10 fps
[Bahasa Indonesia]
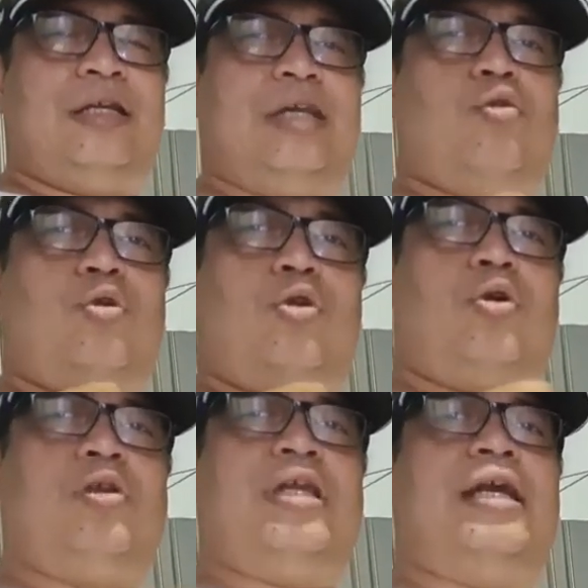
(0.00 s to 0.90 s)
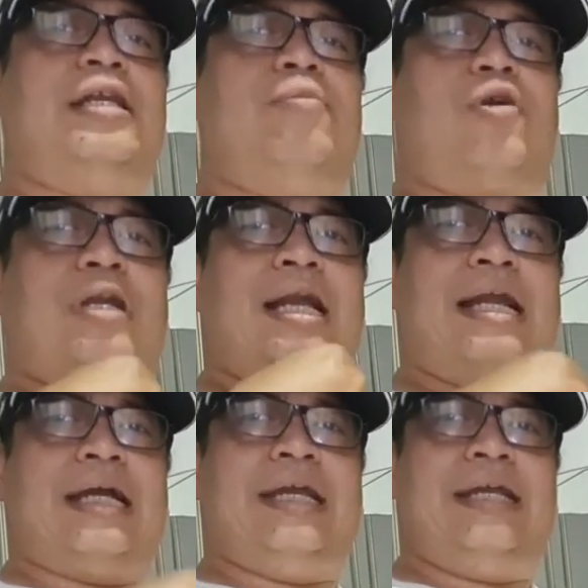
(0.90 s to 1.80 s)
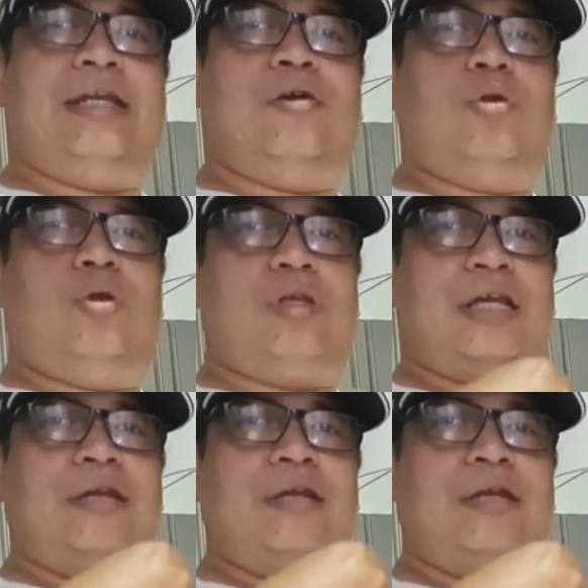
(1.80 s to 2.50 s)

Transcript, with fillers: digulung jadi modal lagi digulung